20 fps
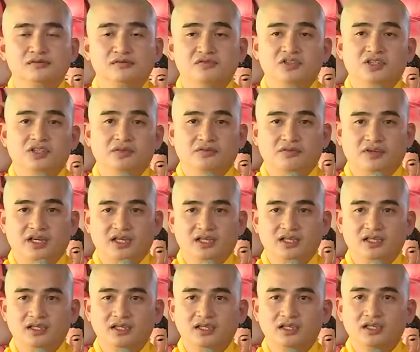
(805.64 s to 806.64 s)
Vì
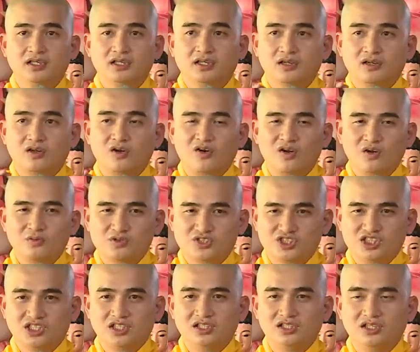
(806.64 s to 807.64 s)
vậy con ốc
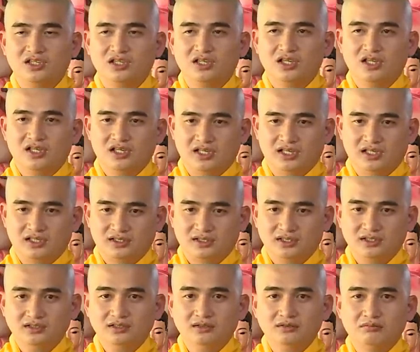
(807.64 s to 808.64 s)
sên là
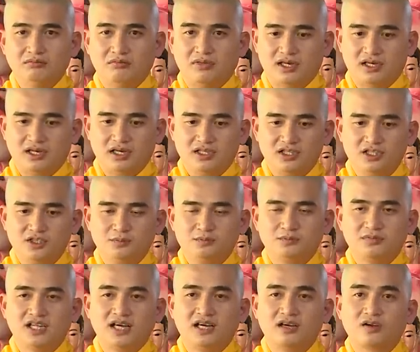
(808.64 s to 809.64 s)
thứ mà đã giúp
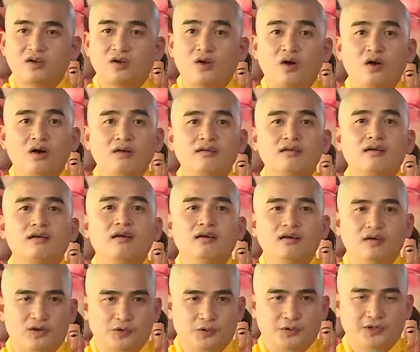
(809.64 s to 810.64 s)
ta có
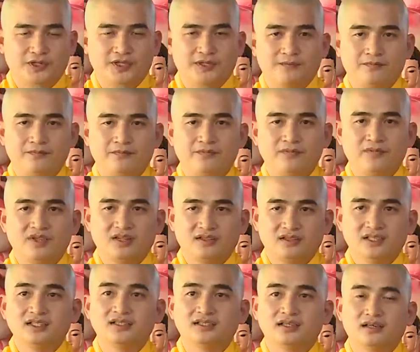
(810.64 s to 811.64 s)
cơ hội
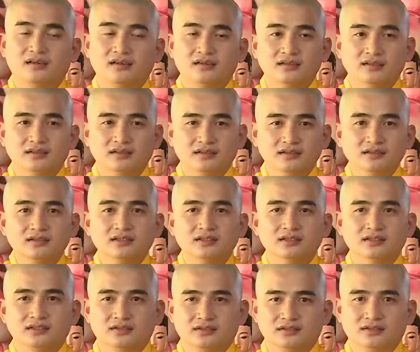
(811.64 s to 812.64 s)
để tận hưởng
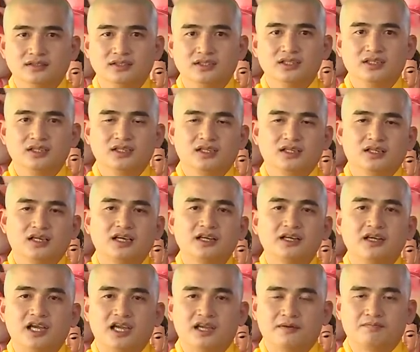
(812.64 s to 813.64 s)
được cái
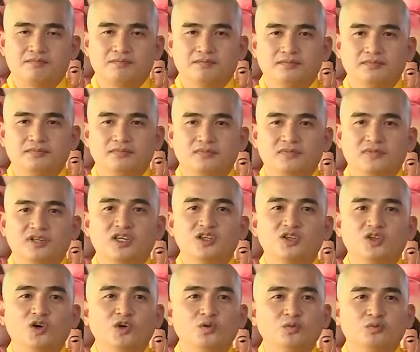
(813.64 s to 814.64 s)
đẹp, cái
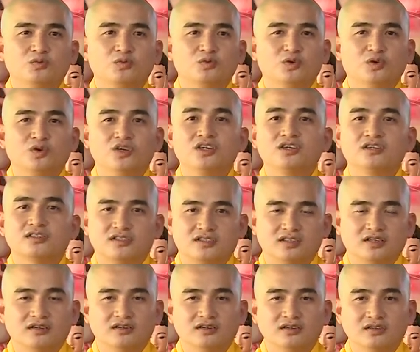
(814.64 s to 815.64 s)
tốt của đất
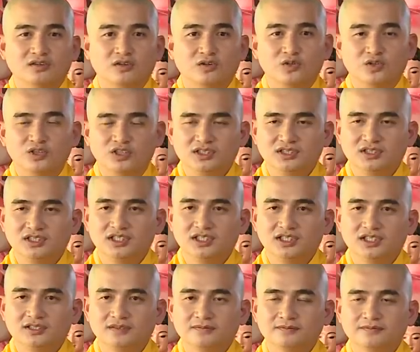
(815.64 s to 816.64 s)
trời, của thiên
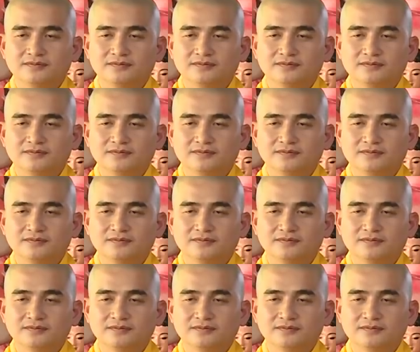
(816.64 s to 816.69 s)
nhiên.